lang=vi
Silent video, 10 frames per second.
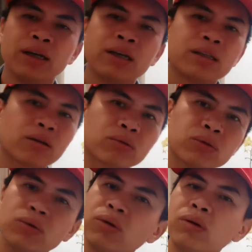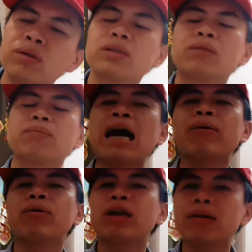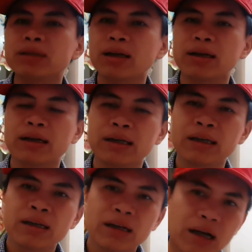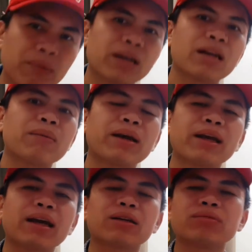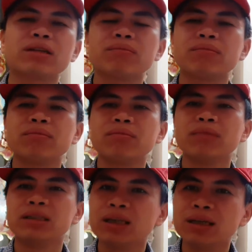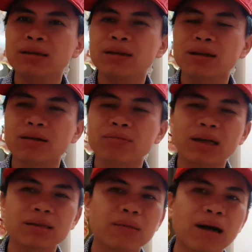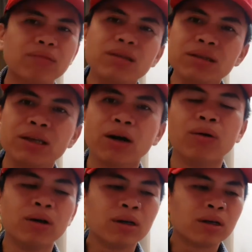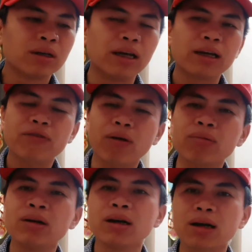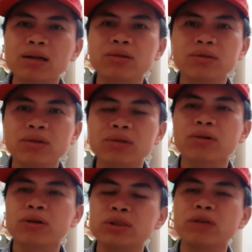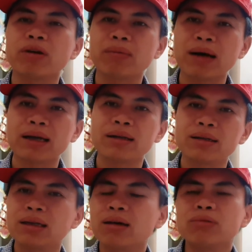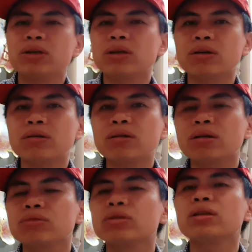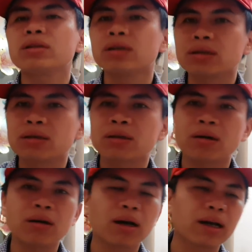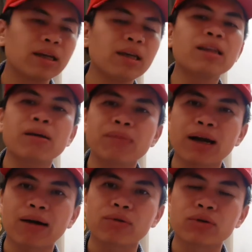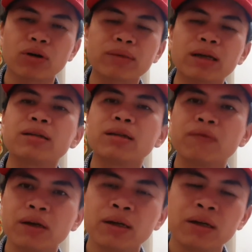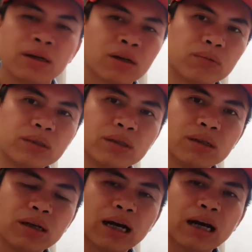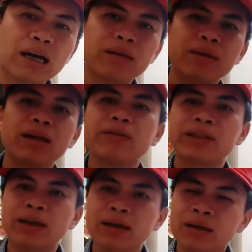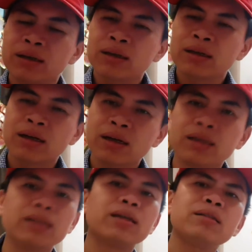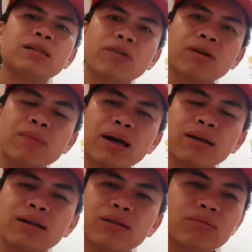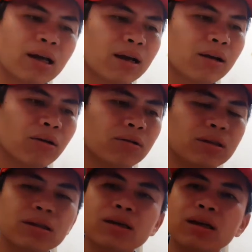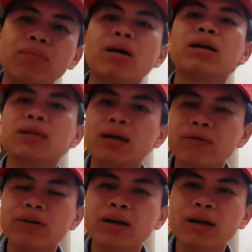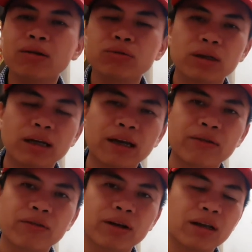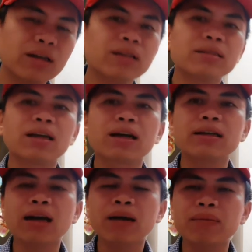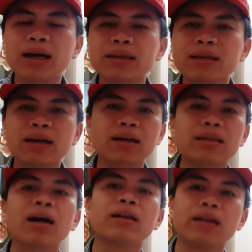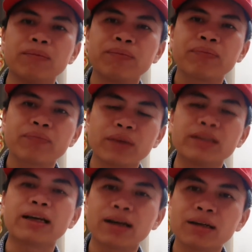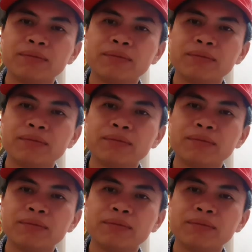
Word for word: trong suốt 3 4 năm trở lại đây đặc biệt năm 2019 là công tác dự báo rất nhiều để phòng ngừa các rủi ro cho các anh chị và các bạn thì câu chuyện đó là câu chuyện tích cực nó là cái ý tham khảo của nhóm Thắng ơi TV cũng như là admin Lê Văn Thắng Ờ, gửi tới anh chị và các bạn để chúng ta có những cái mường tượng về cái câu chuyện này và để đưa ra được cái timeline tức là cái thời điểm để giải ngân